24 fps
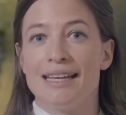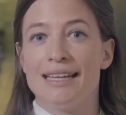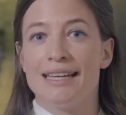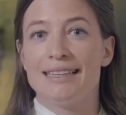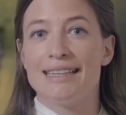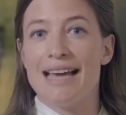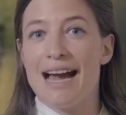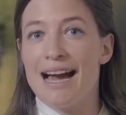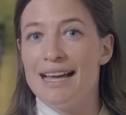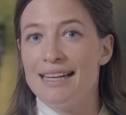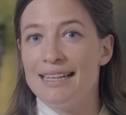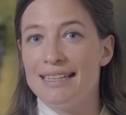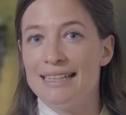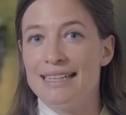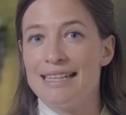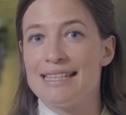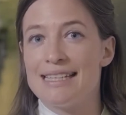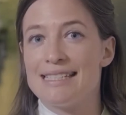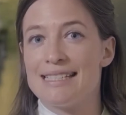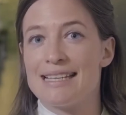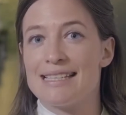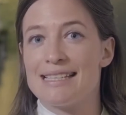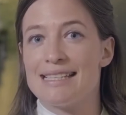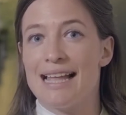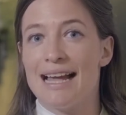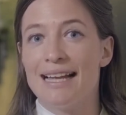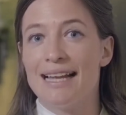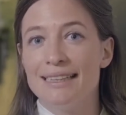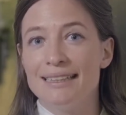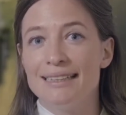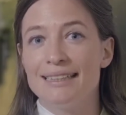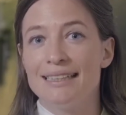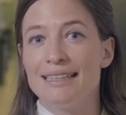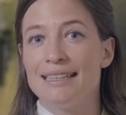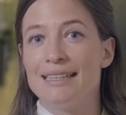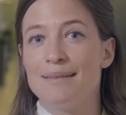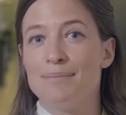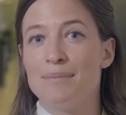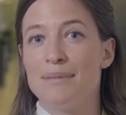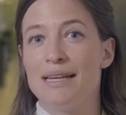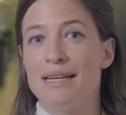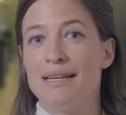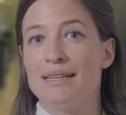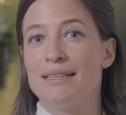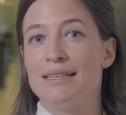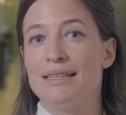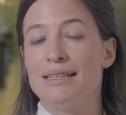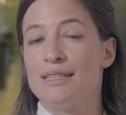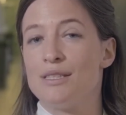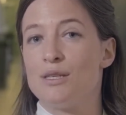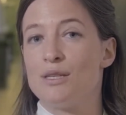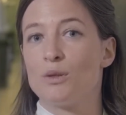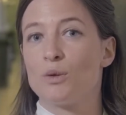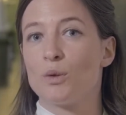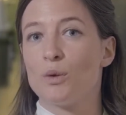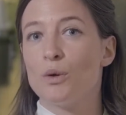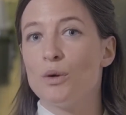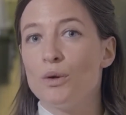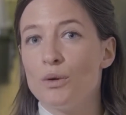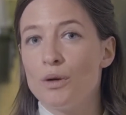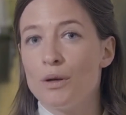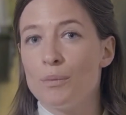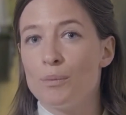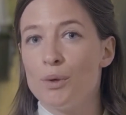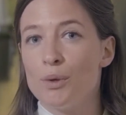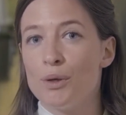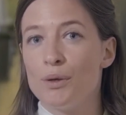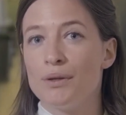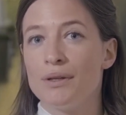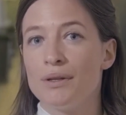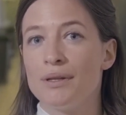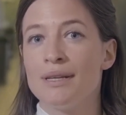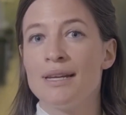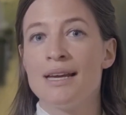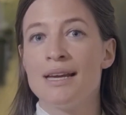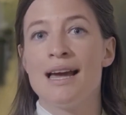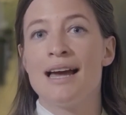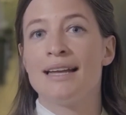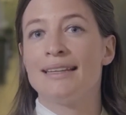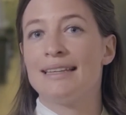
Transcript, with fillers: Italien ist das Land, in dem die Zitronen blühen,